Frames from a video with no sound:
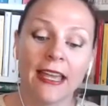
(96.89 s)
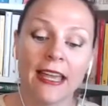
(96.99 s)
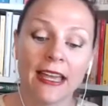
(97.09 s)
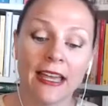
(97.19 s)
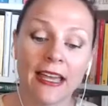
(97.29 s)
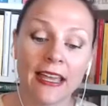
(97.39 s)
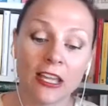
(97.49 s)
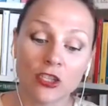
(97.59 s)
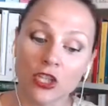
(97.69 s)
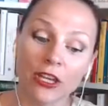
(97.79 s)
eh, la
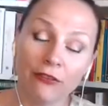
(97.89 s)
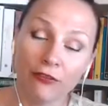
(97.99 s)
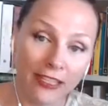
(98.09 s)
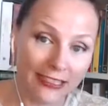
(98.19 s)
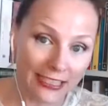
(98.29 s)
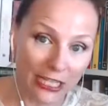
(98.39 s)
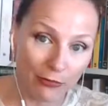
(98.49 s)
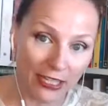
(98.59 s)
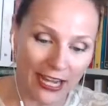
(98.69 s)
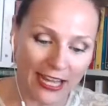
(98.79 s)
storia infinita dei
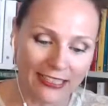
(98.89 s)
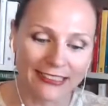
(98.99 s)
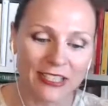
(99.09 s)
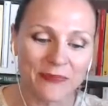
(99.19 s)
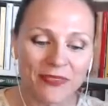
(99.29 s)
migranti,